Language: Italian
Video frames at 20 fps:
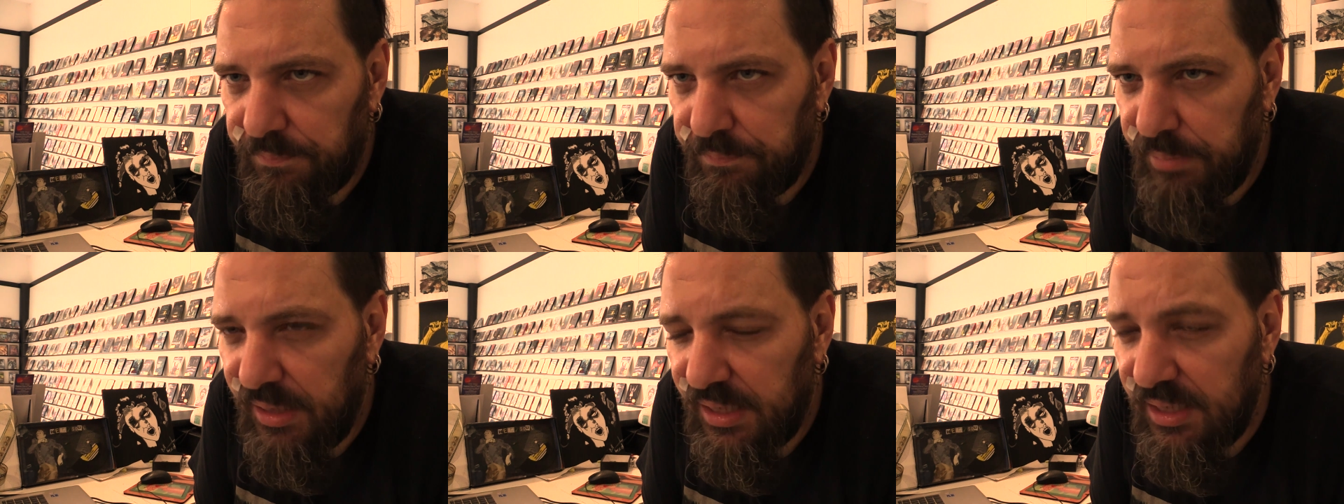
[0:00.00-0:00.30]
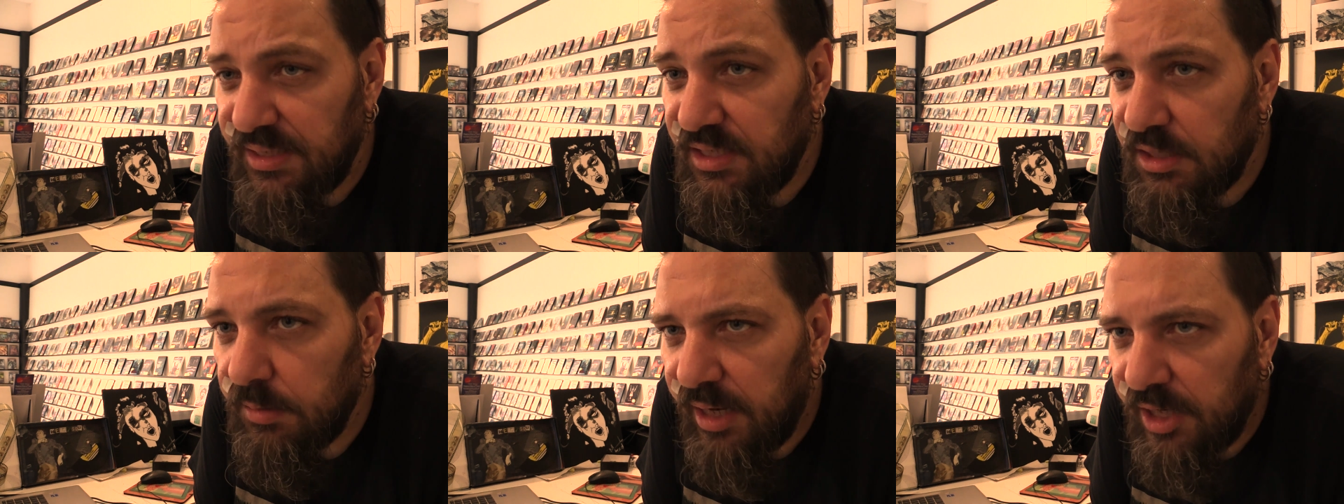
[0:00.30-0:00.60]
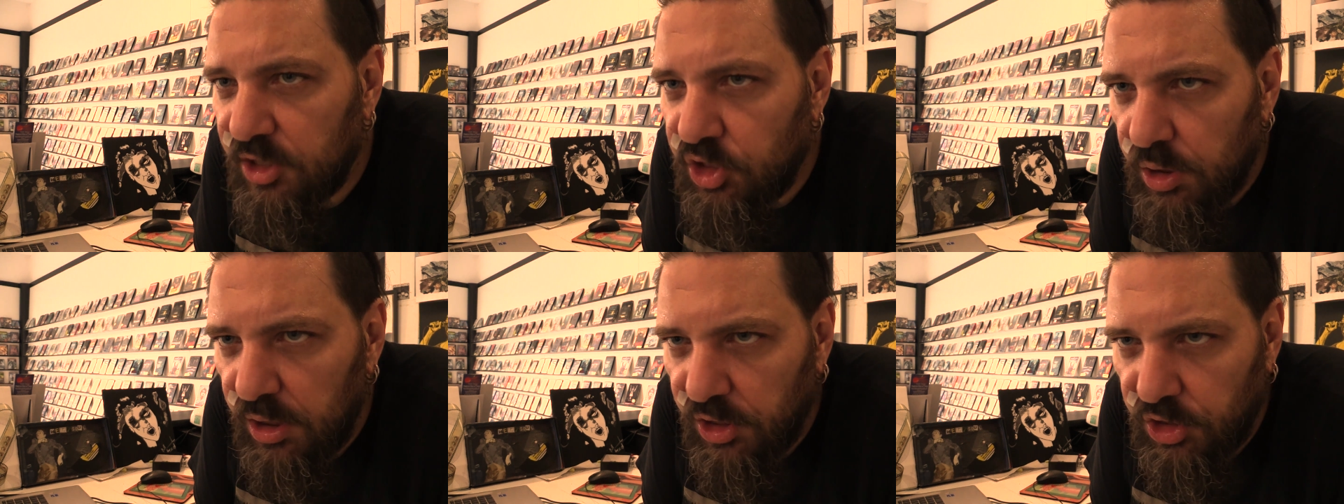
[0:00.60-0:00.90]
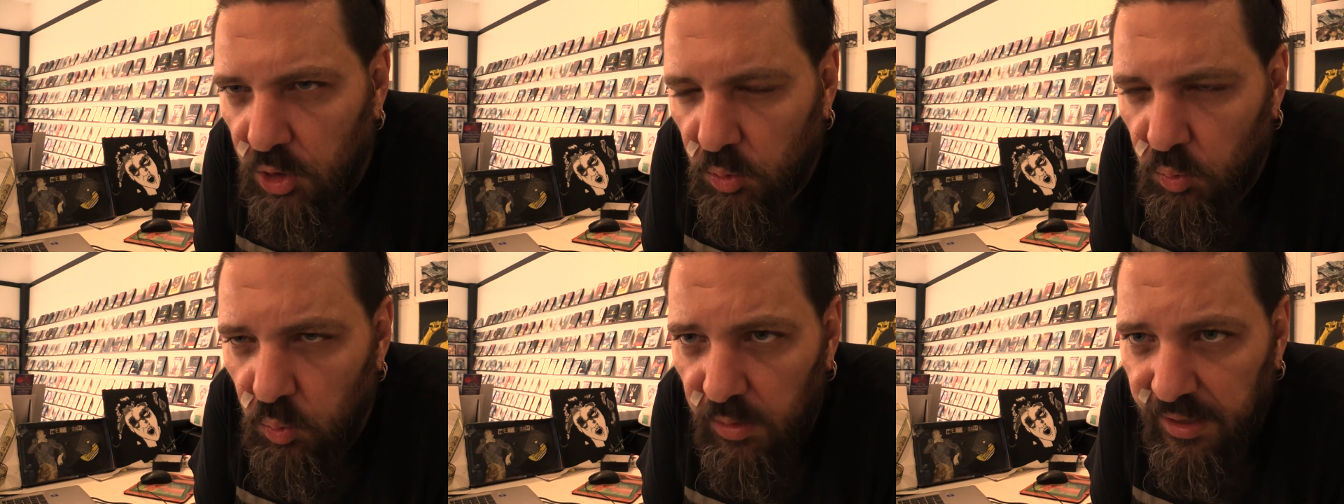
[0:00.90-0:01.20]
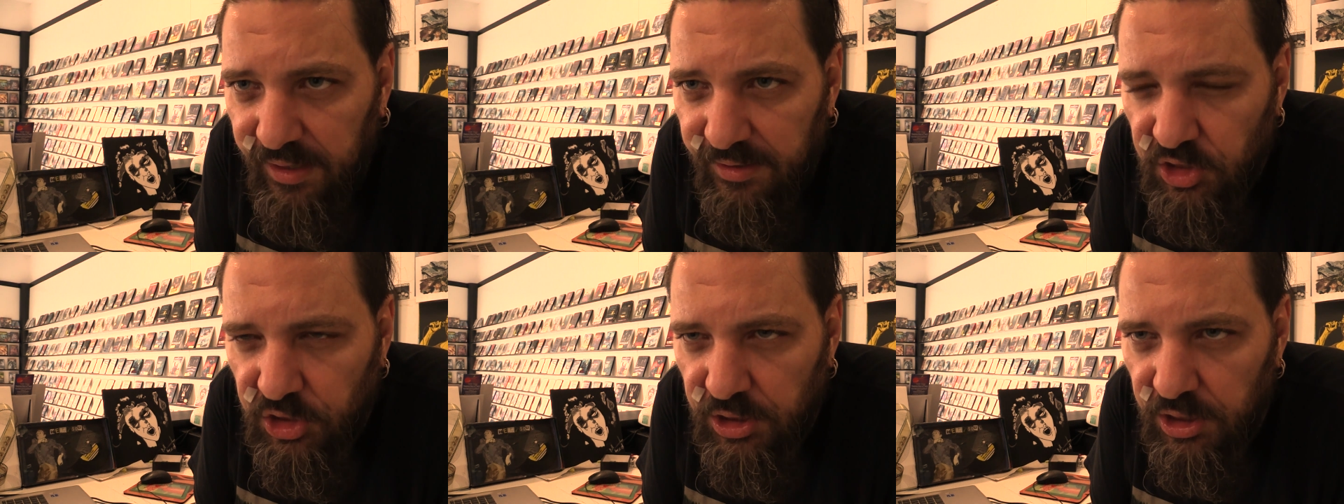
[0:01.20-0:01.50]
bellissima la
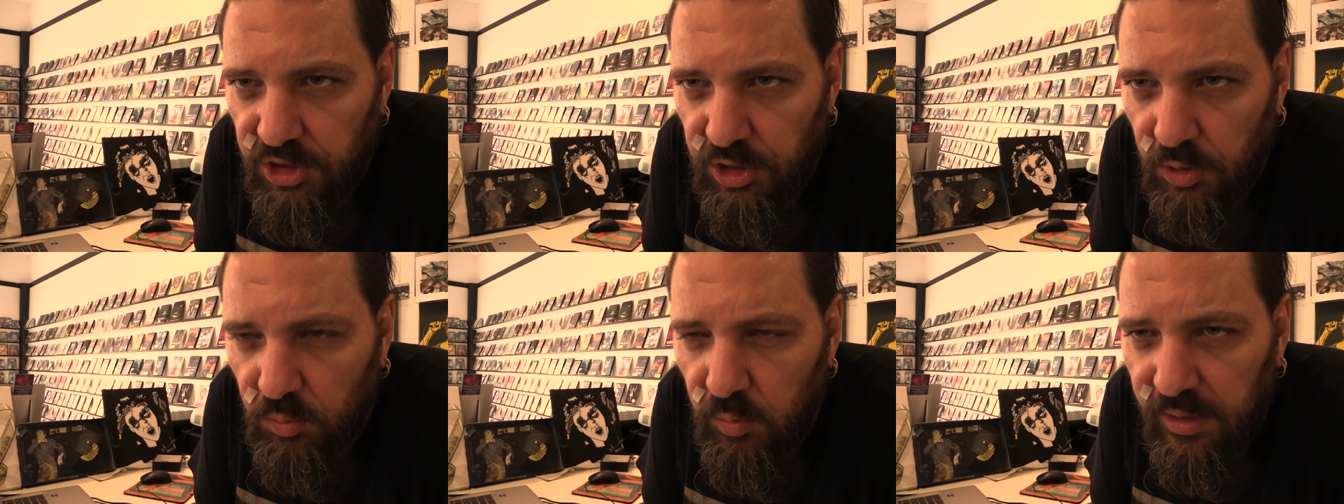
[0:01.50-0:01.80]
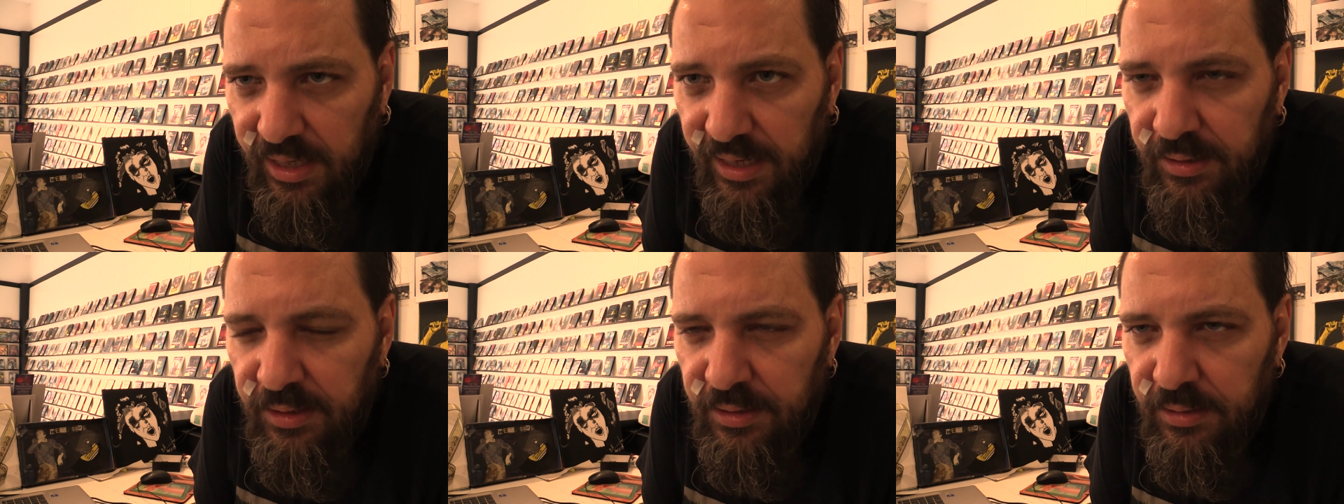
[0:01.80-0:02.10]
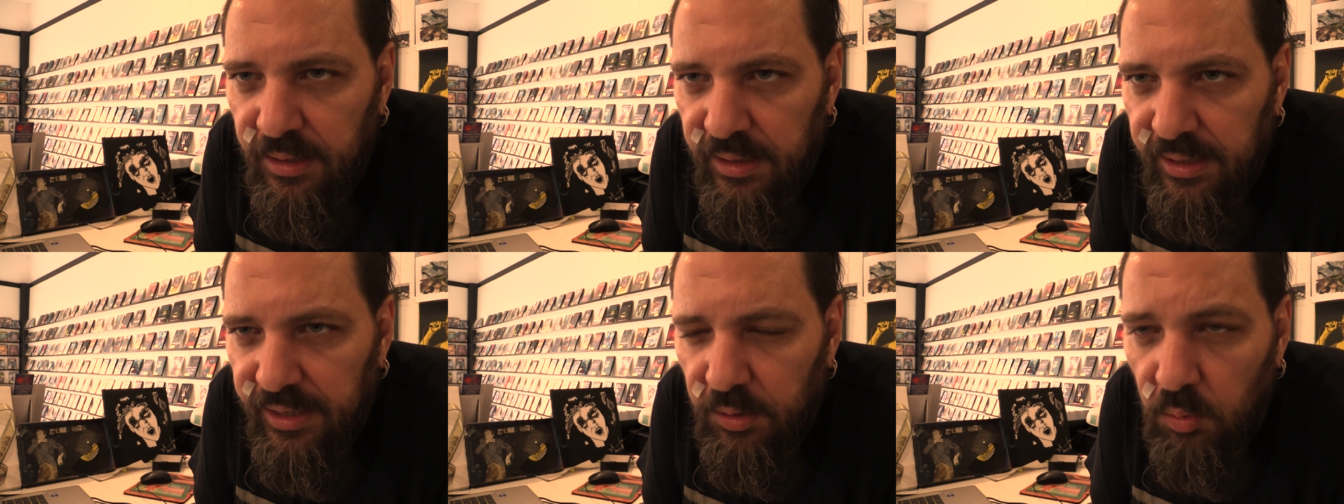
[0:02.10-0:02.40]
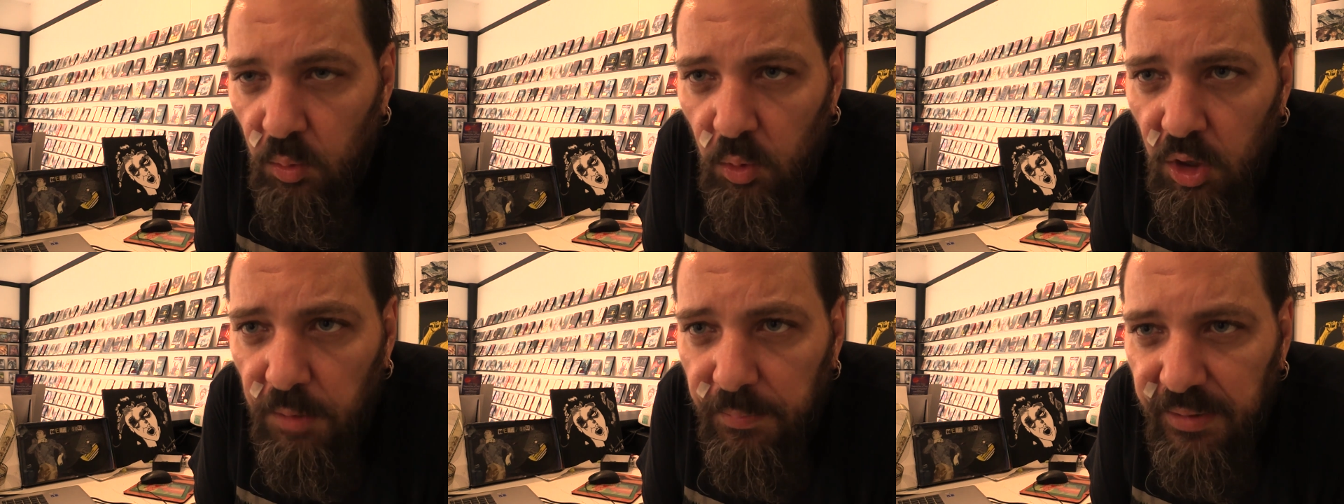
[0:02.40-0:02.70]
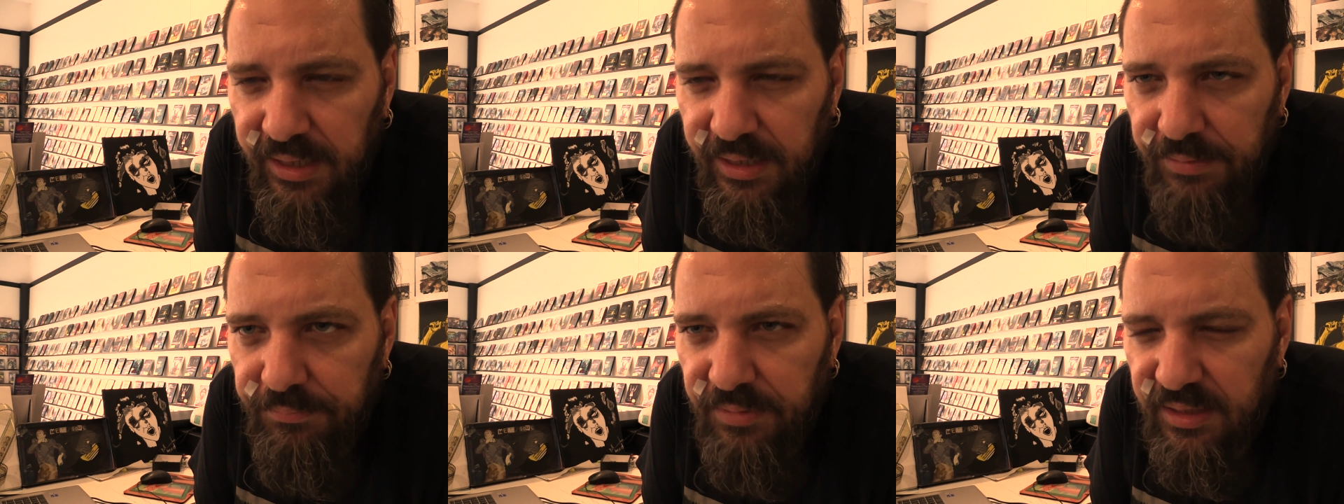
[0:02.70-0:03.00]
sceneggiatura, sceneggiatura
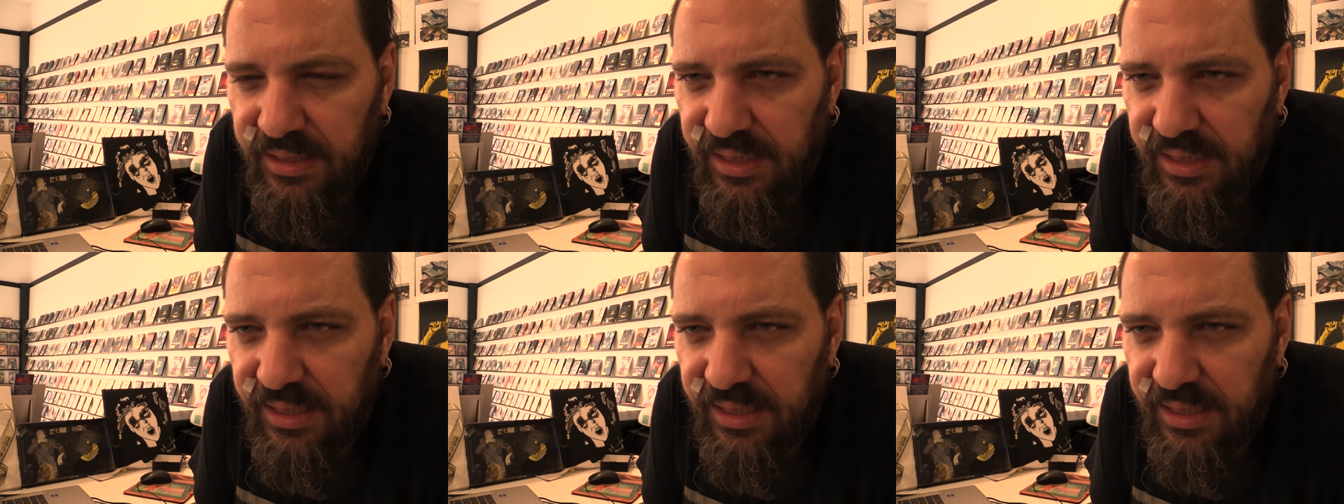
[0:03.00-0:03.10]
enorme che,